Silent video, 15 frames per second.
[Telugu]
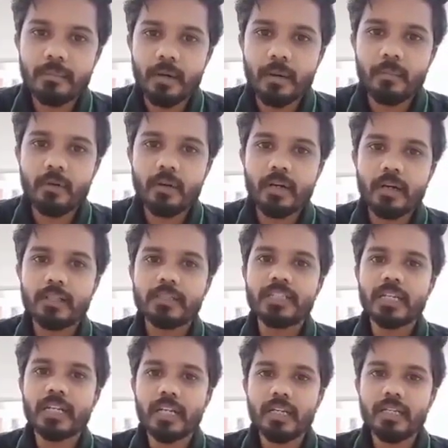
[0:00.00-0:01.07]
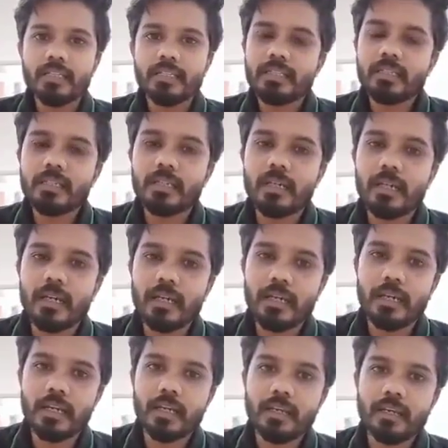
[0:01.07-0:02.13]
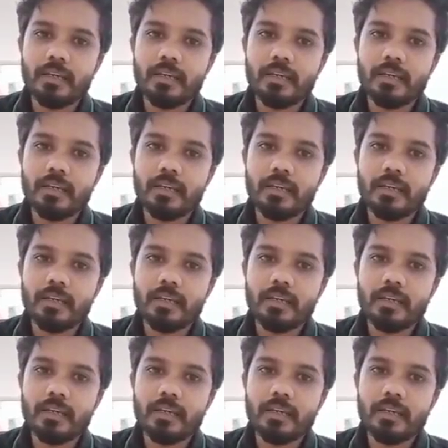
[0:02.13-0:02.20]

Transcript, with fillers: ప్రముఖ జర్నలిస్ట్ అలాగే